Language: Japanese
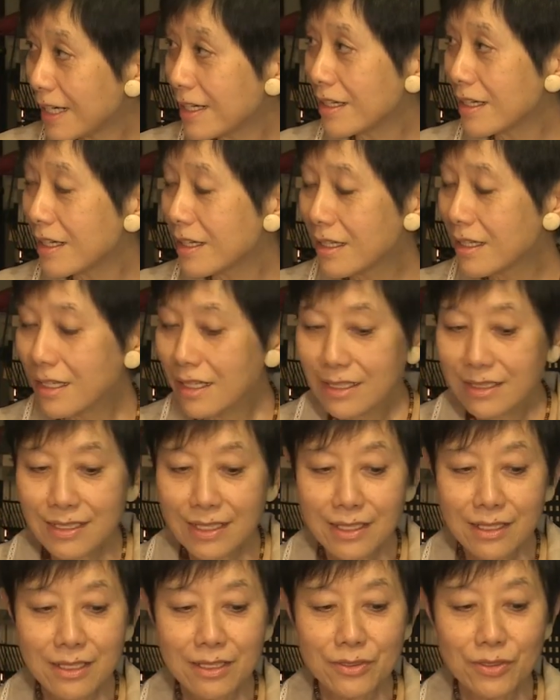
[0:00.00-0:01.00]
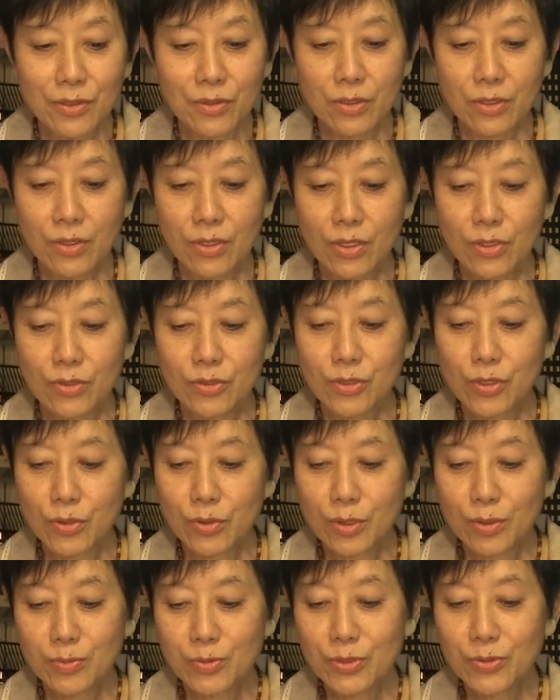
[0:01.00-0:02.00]
うん、だけど
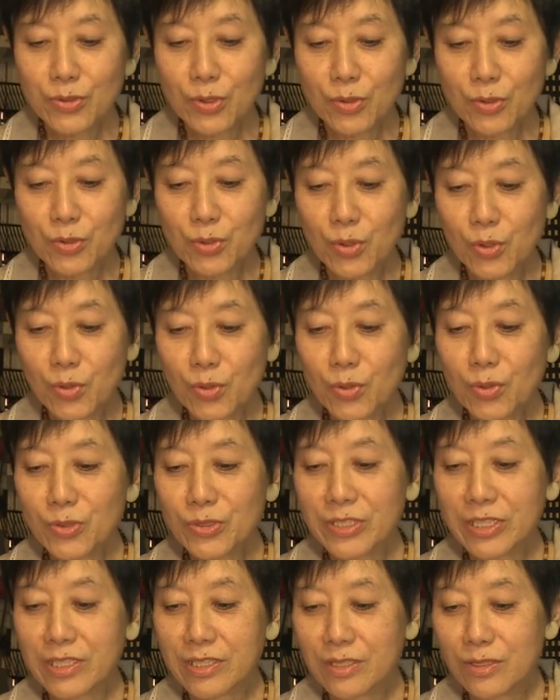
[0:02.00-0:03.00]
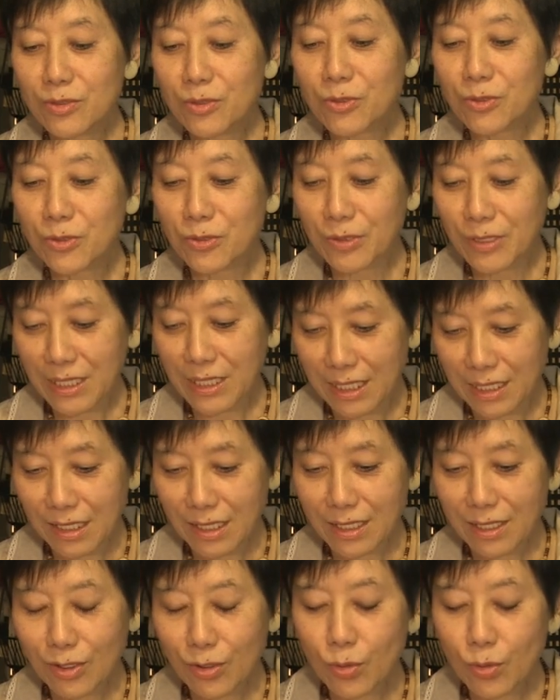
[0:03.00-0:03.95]
条文をどうしようか